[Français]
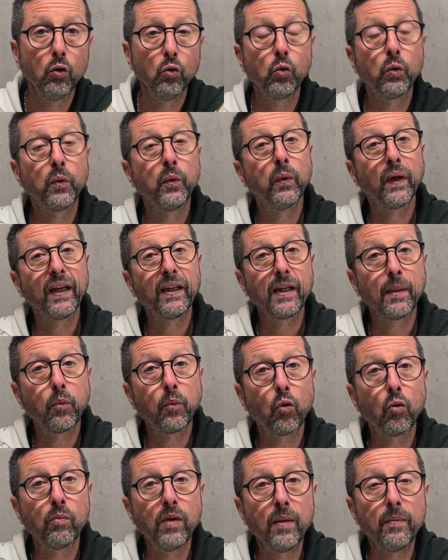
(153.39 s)
ou qui auraient des
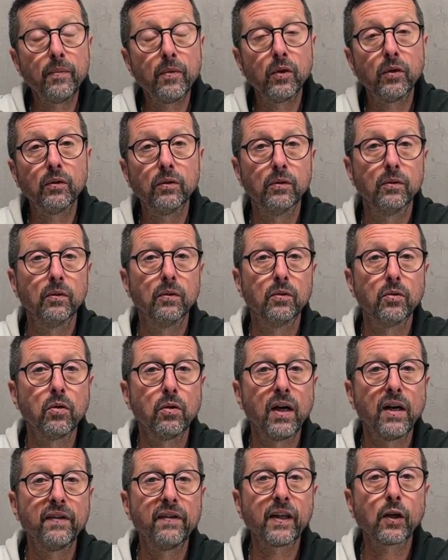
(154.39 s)
problèmes
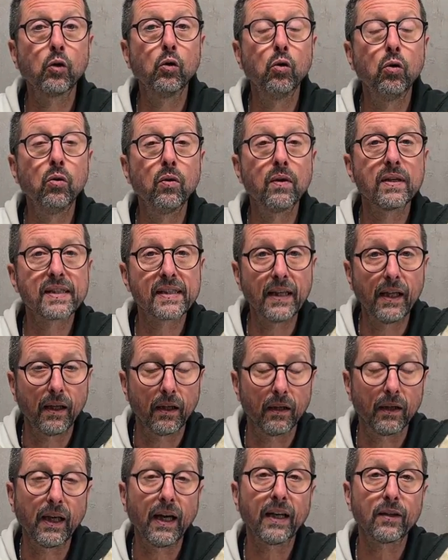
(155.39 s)
euh, avec le sel.